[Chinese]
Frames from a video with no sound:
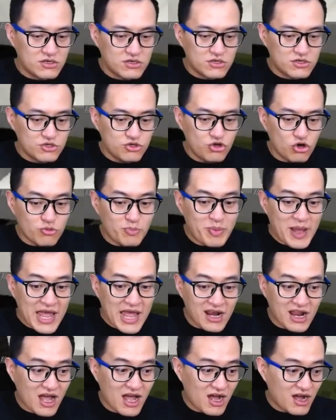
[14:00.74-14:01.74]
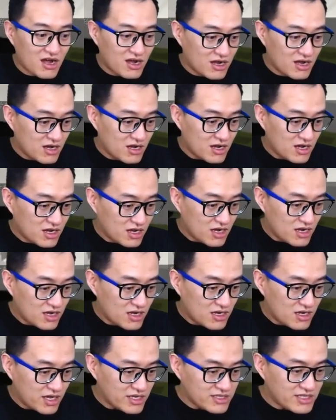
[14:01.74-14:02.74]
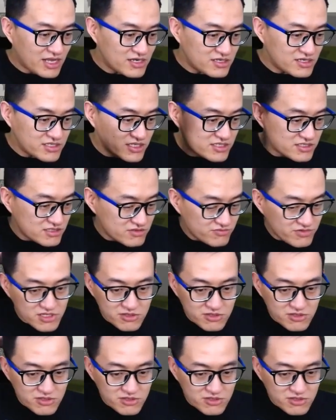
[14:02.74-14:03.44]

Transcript: 又败了，哎，但是这次为